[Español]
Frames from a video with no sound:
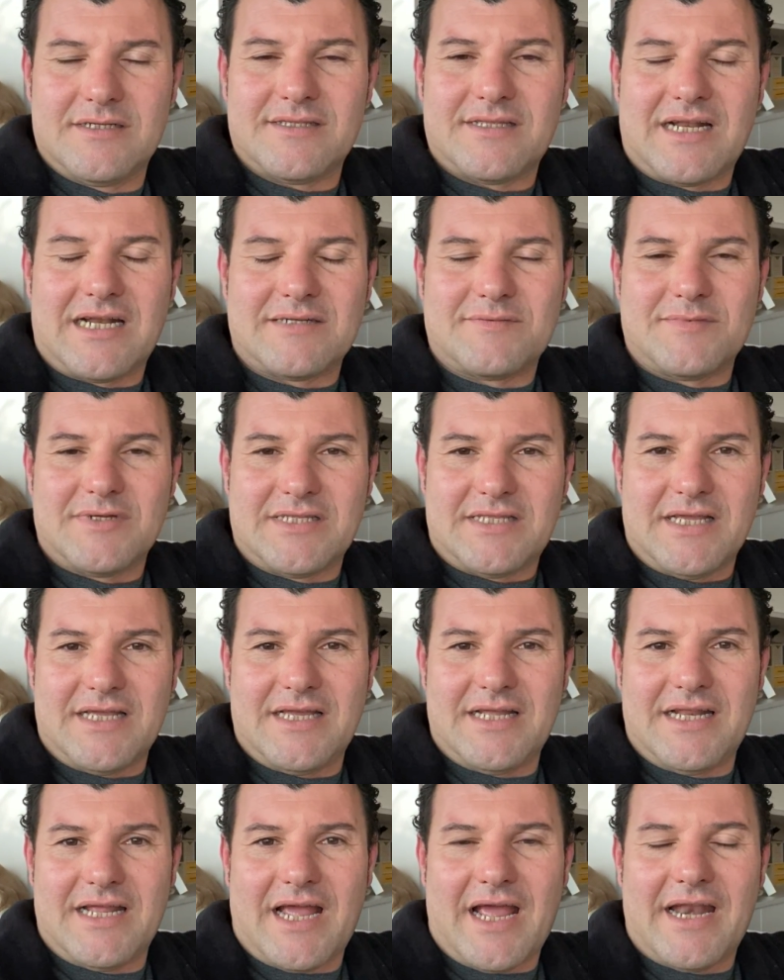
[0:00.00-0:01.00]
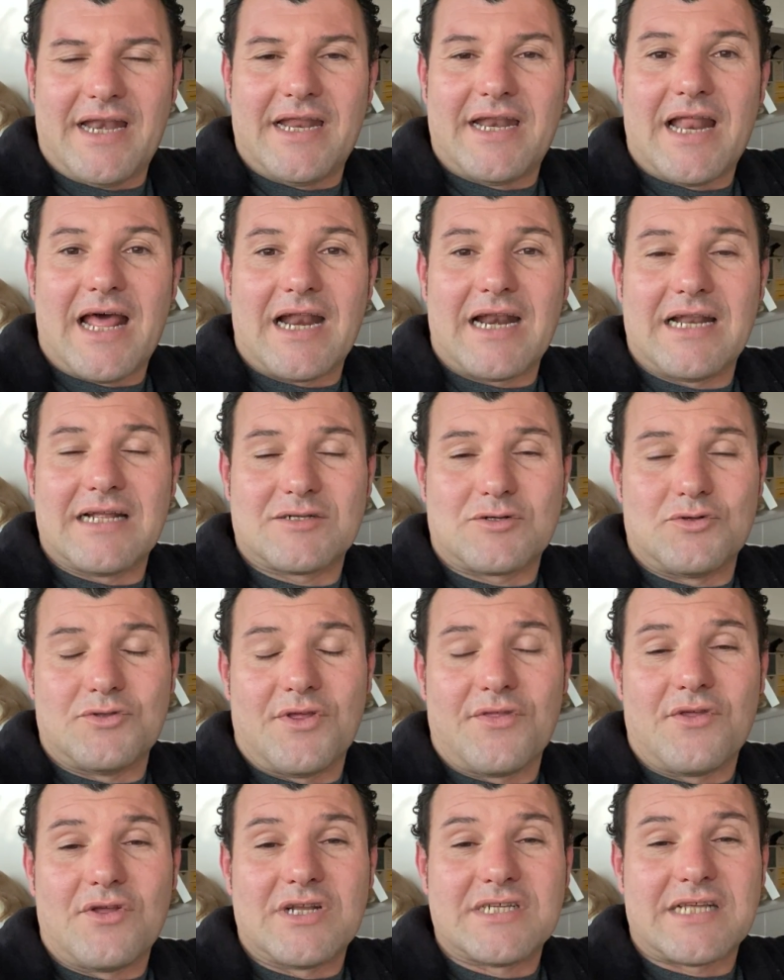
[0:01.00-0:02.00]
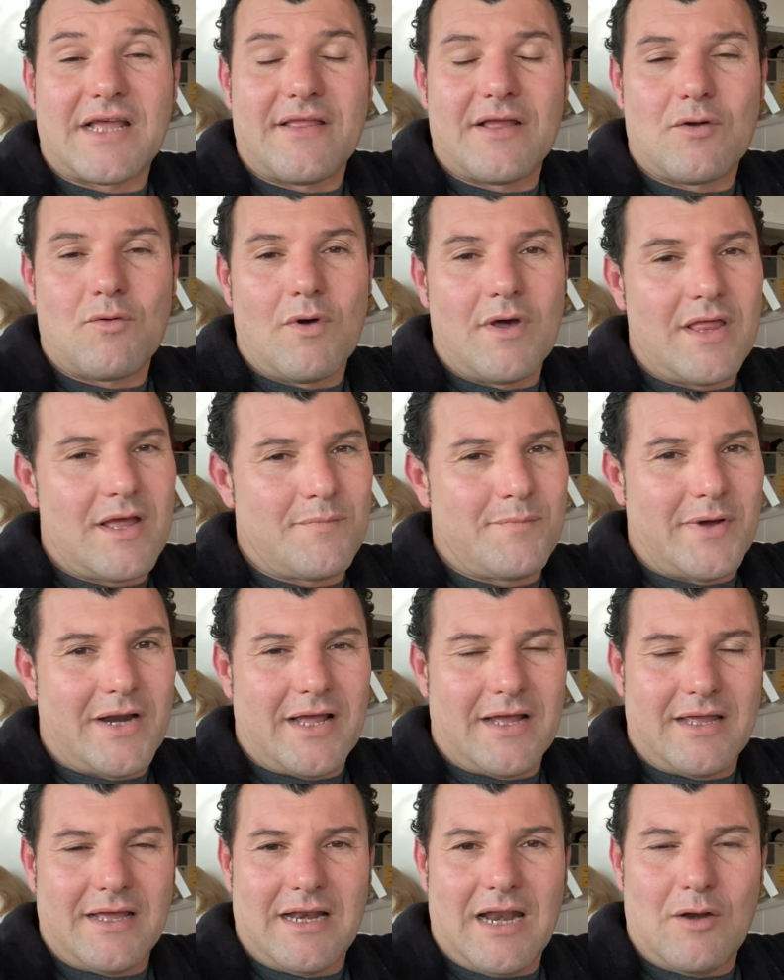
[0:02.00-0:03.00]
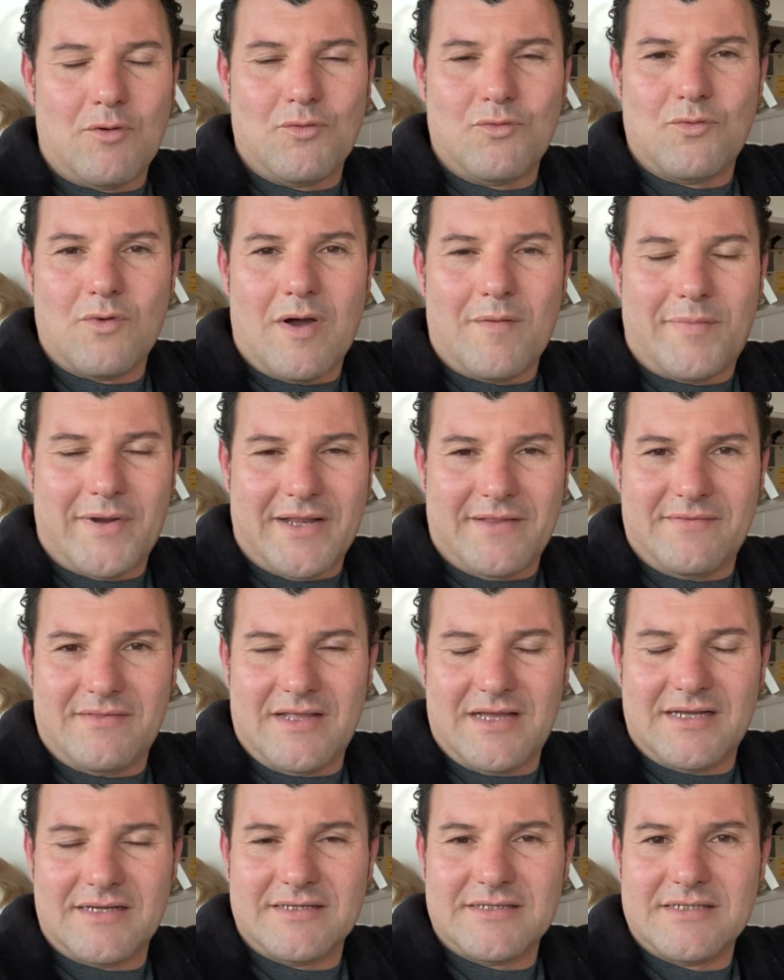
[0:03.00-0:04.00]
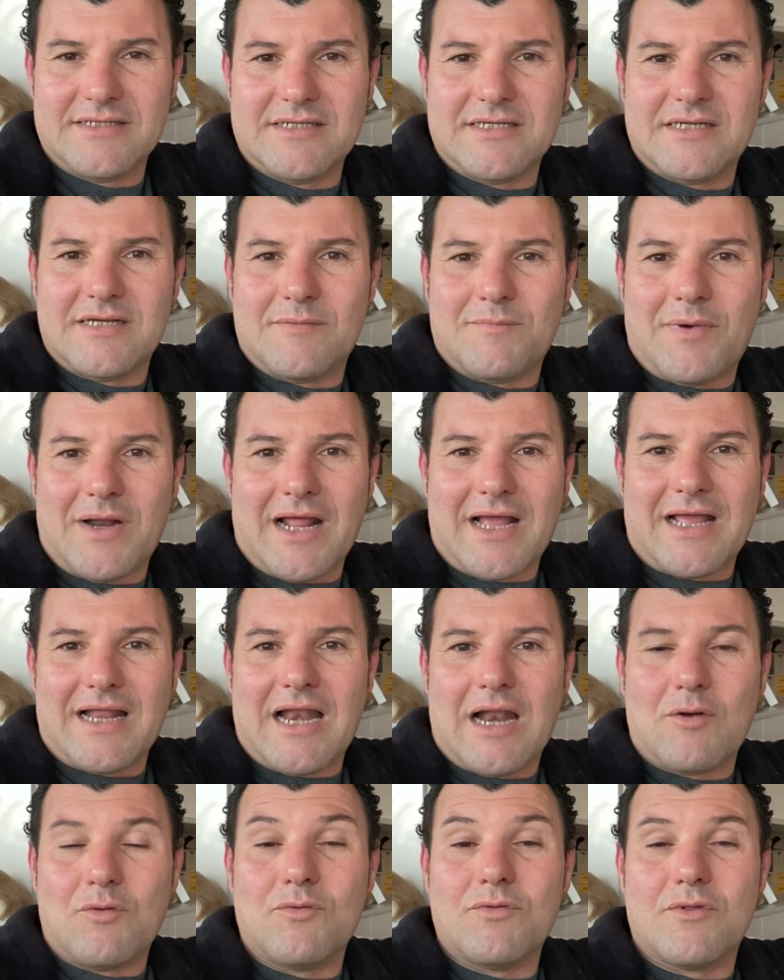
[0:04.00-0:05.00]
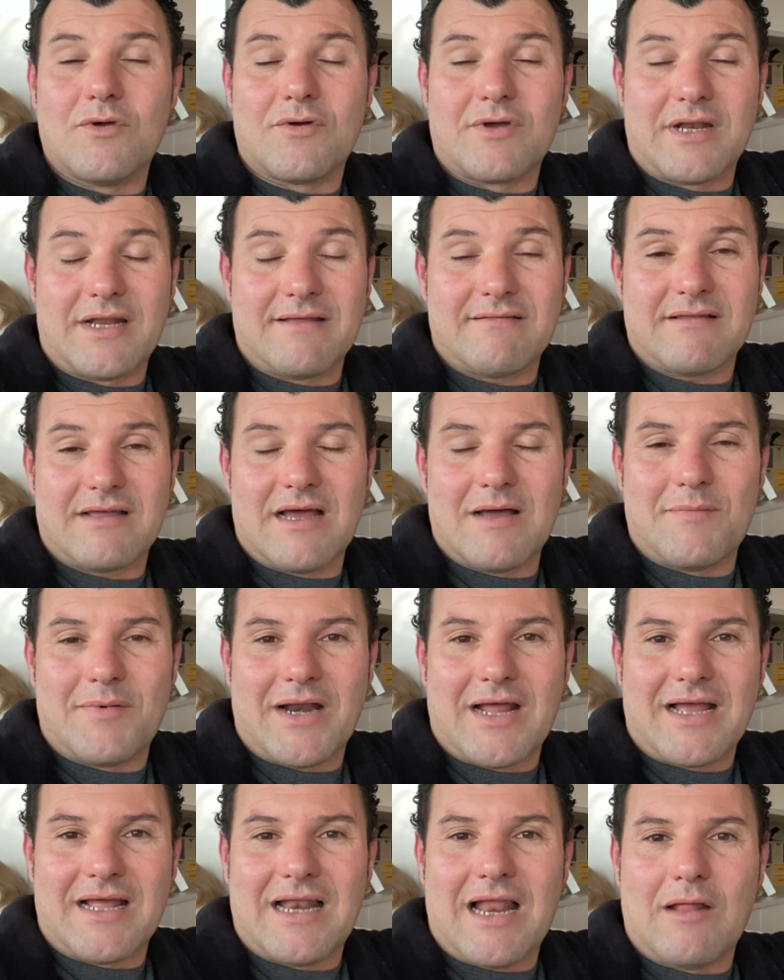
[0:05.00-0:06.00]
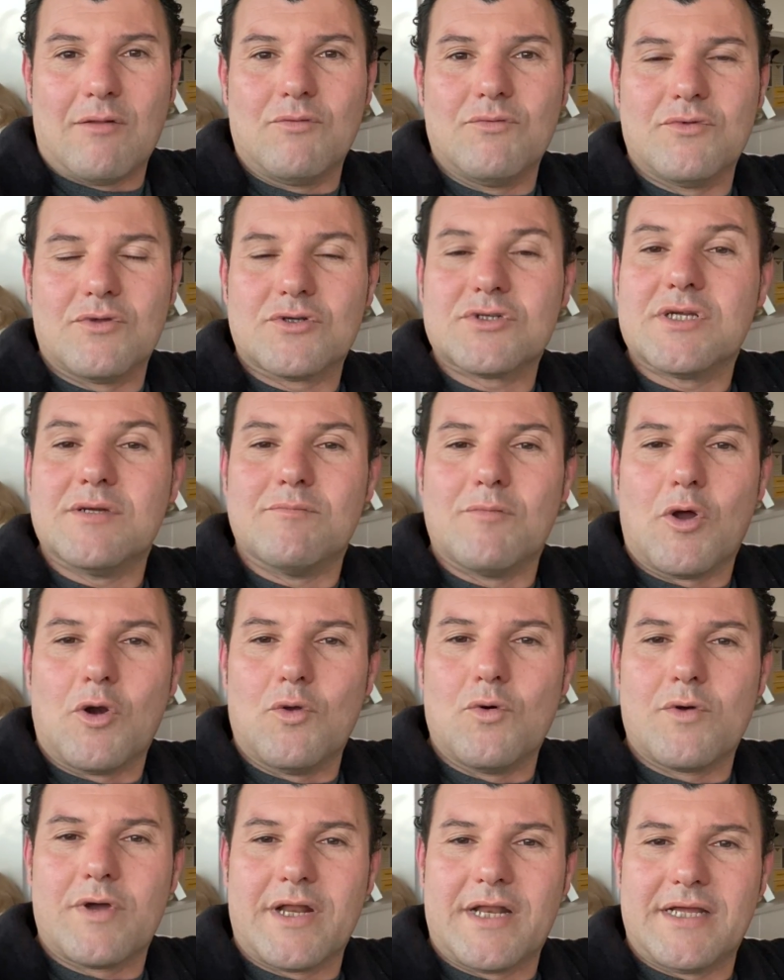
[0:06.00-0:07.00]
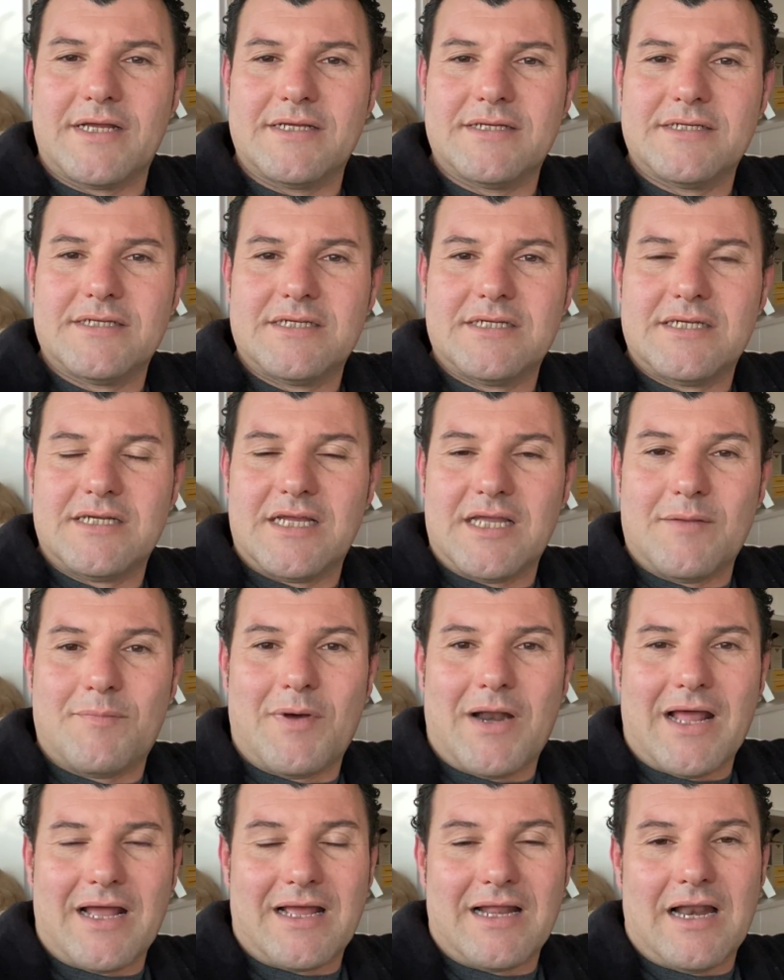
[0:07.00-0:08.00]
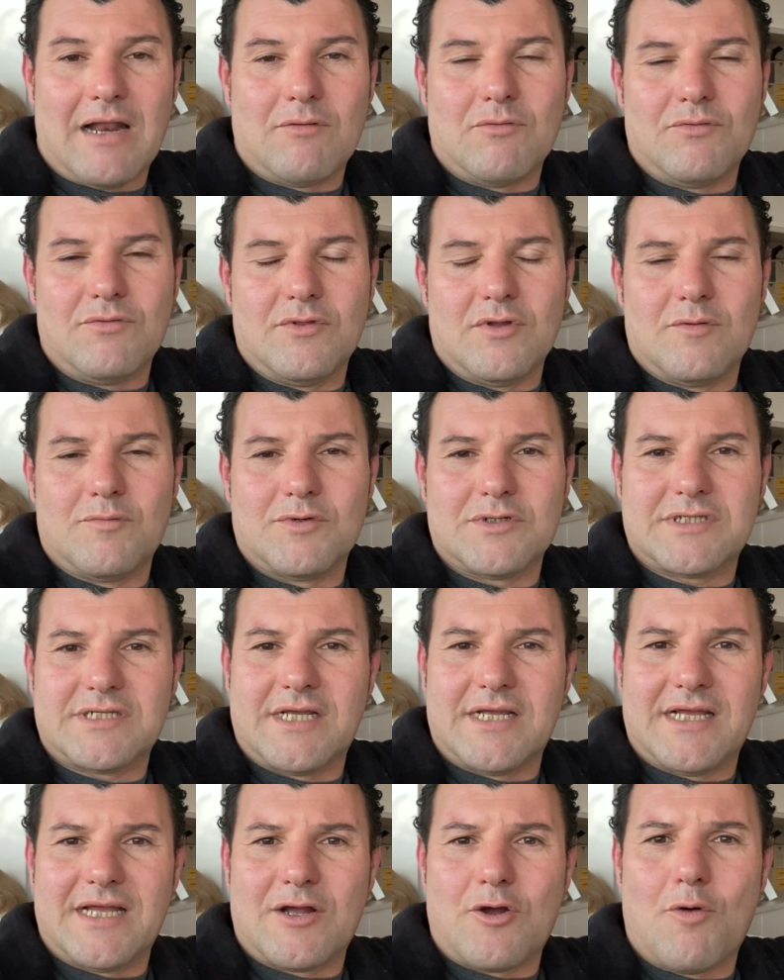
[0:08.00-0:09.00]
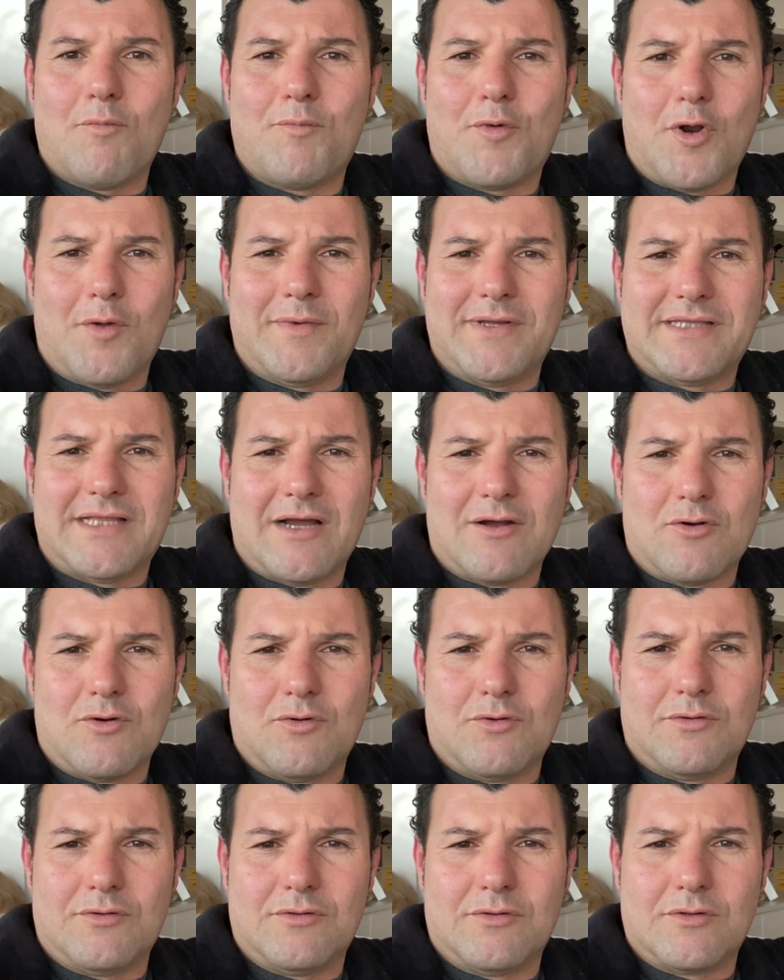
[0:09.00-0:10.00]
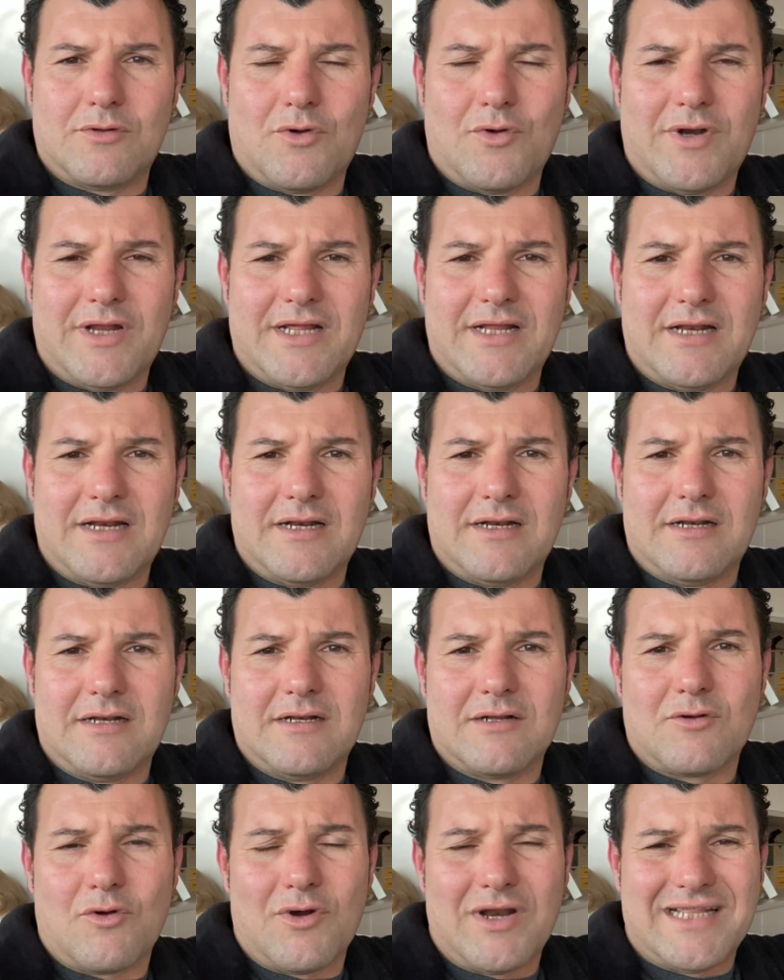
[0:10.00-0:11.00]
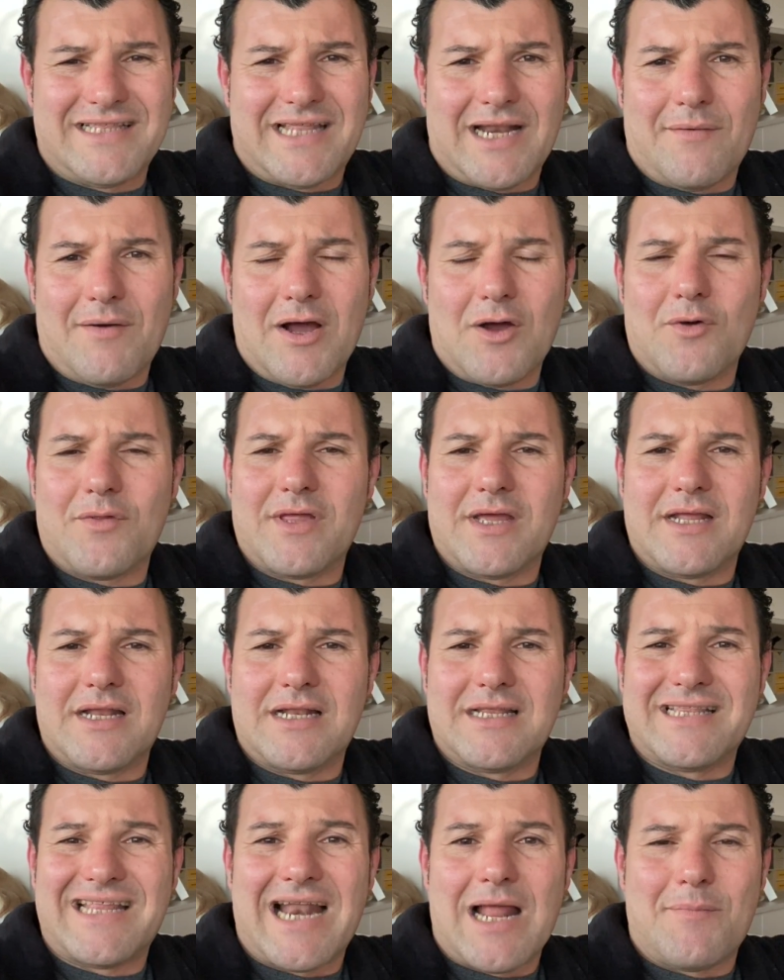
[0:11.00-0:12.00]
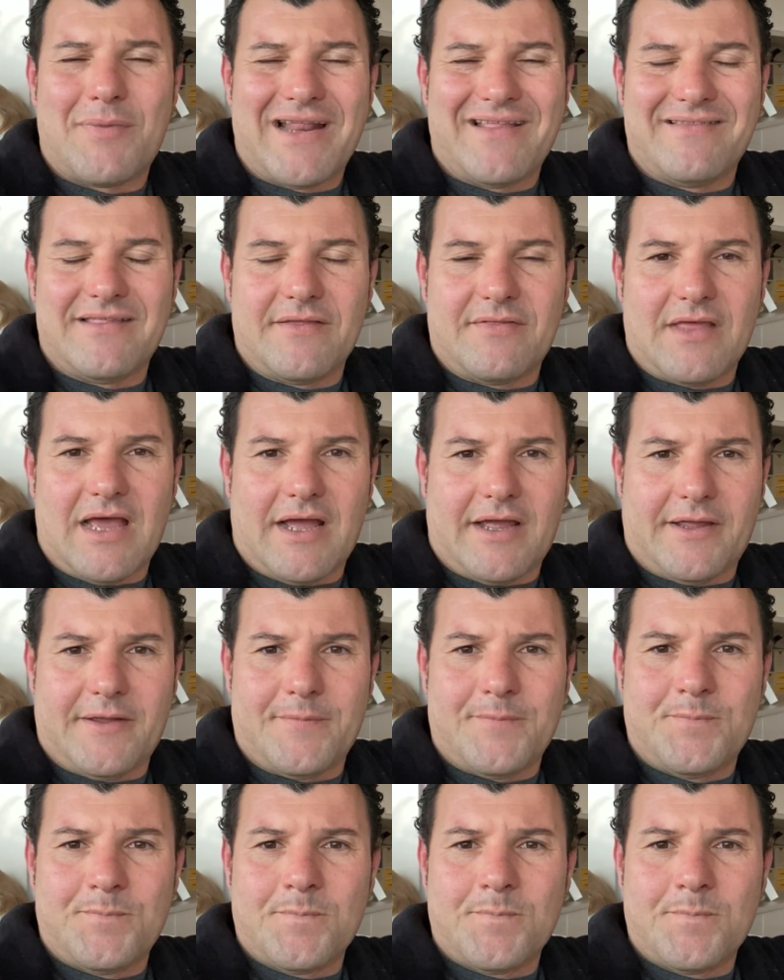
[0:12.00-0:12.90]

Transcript: transmitir y generar las condiciones adecuadas para que el alumno aprenda, para que el alumno crezca, para que el alumno se involucre y para que el alumno pues, se comprometa con, con, el, trabajo del aprendizaje.